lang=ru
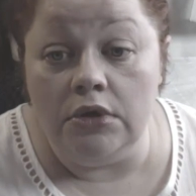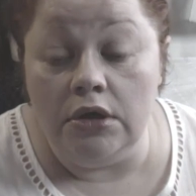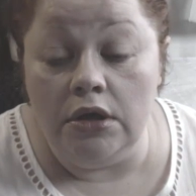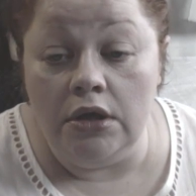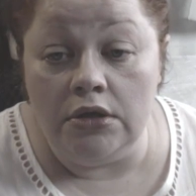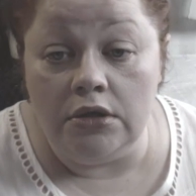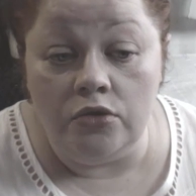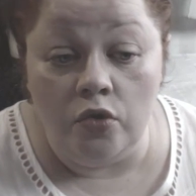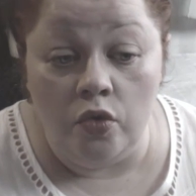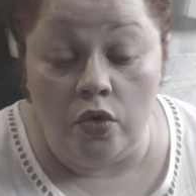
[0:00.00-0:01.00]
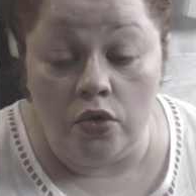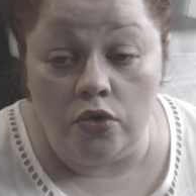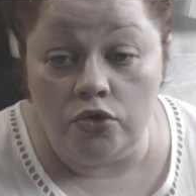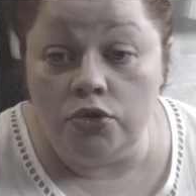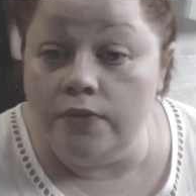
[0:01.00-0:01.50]
это то,
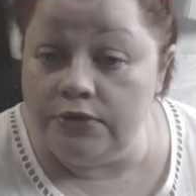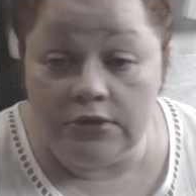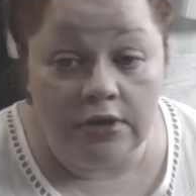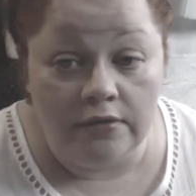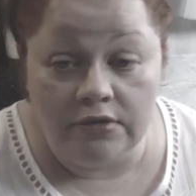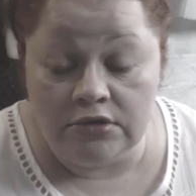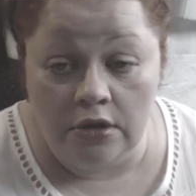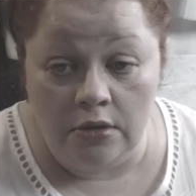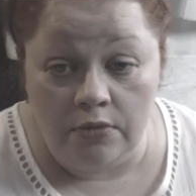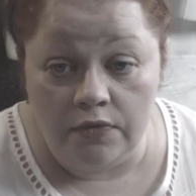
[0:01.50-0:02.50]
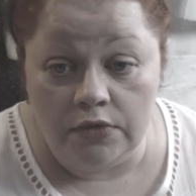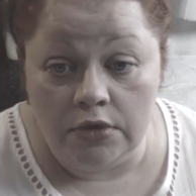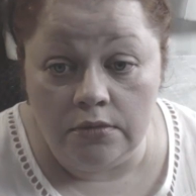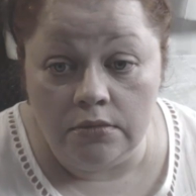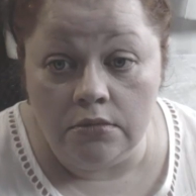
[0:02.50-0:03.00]
что всегда
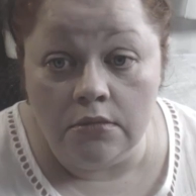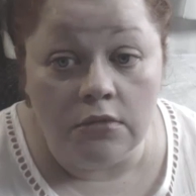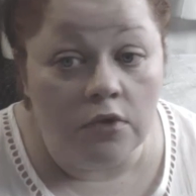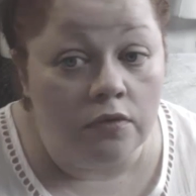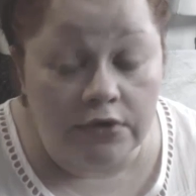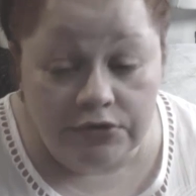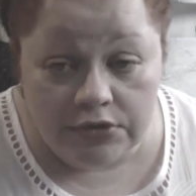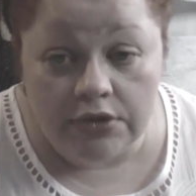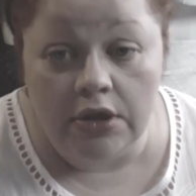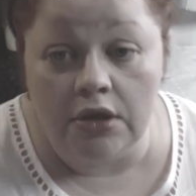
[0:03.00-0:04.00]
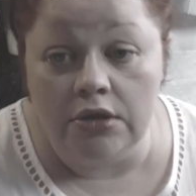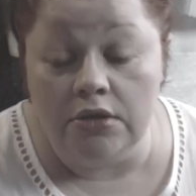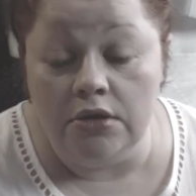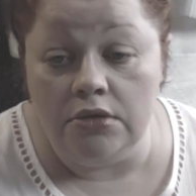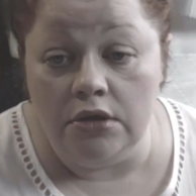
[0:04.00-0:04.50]
востребовано, у вас всегда
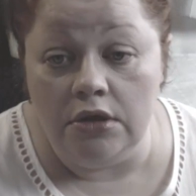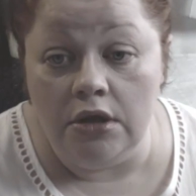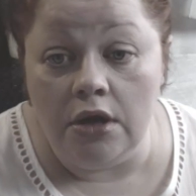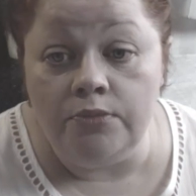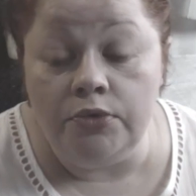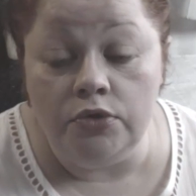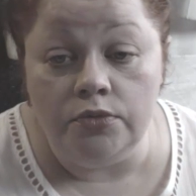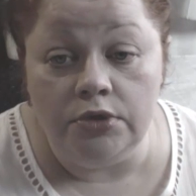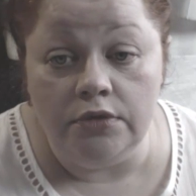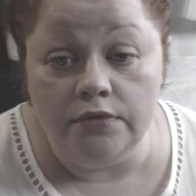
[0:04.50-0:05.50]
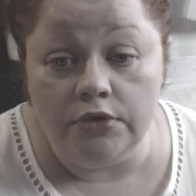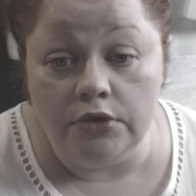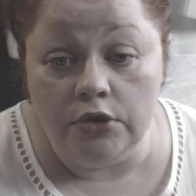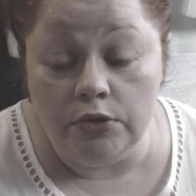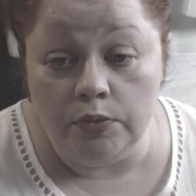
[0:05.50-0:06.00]
на такие объемные
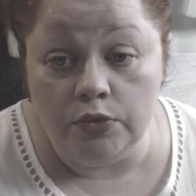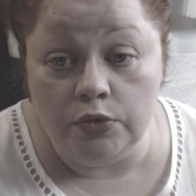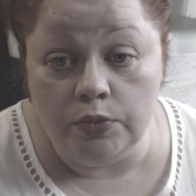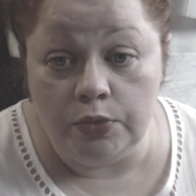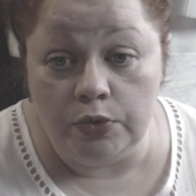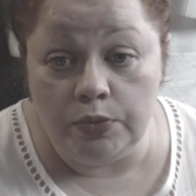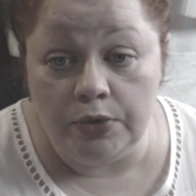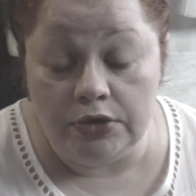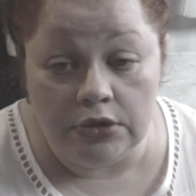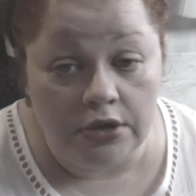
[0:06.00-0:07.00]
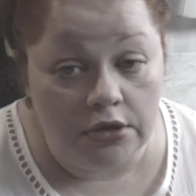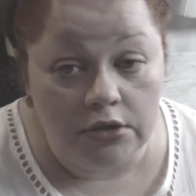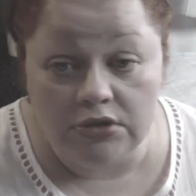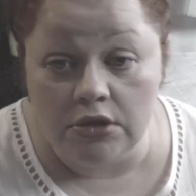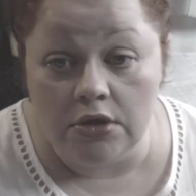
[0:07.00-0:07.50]
воротники будут покупатели
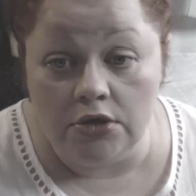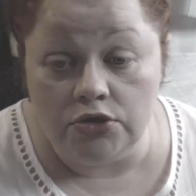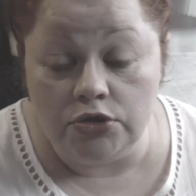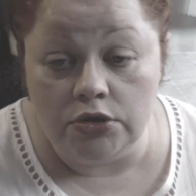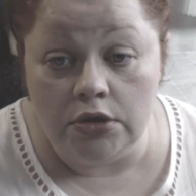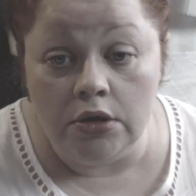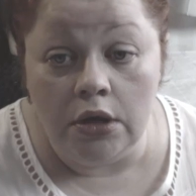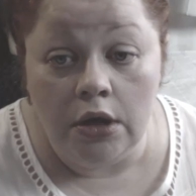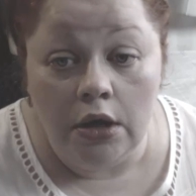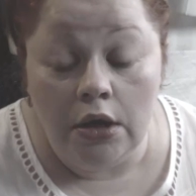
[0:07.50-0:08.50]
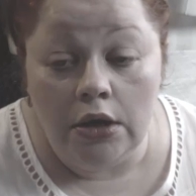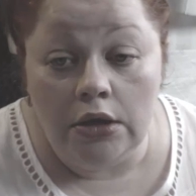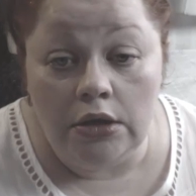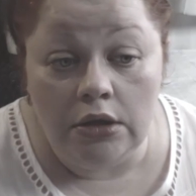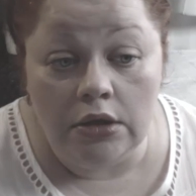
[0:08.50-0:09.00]
и заказчики.
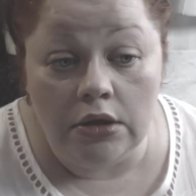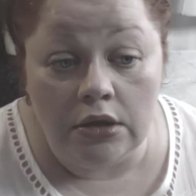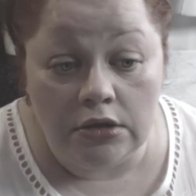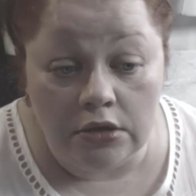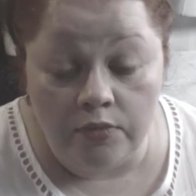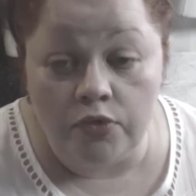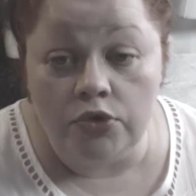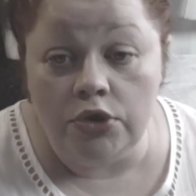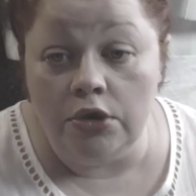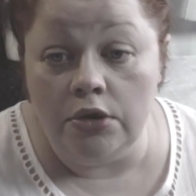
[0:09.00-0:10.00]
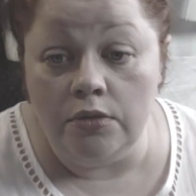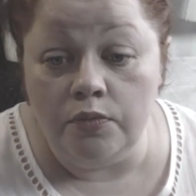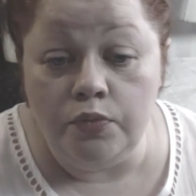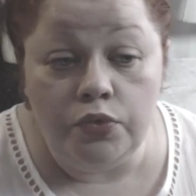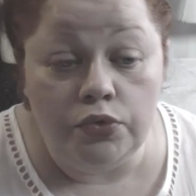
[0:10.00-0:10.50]
И эта работа
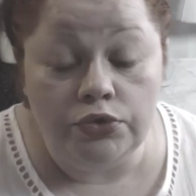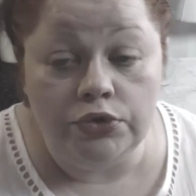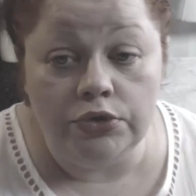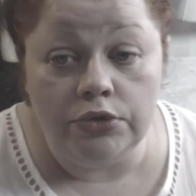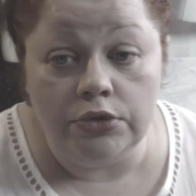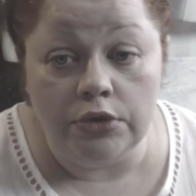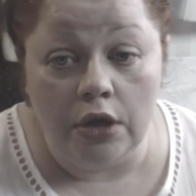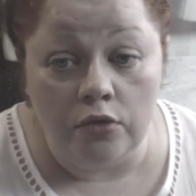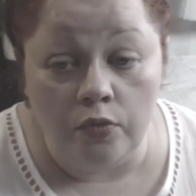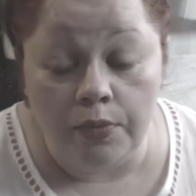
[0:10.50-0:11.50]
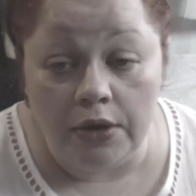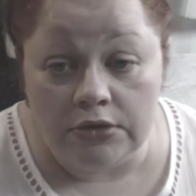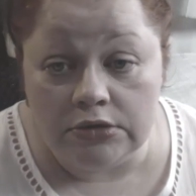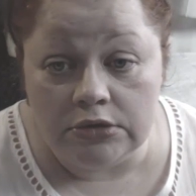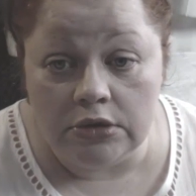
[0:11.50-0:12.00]
будет
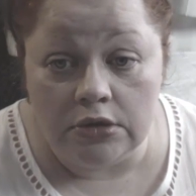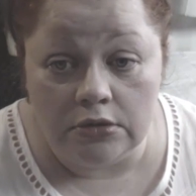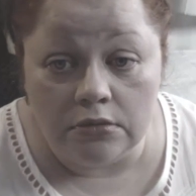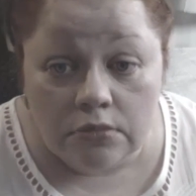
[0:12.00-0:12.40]
окупаться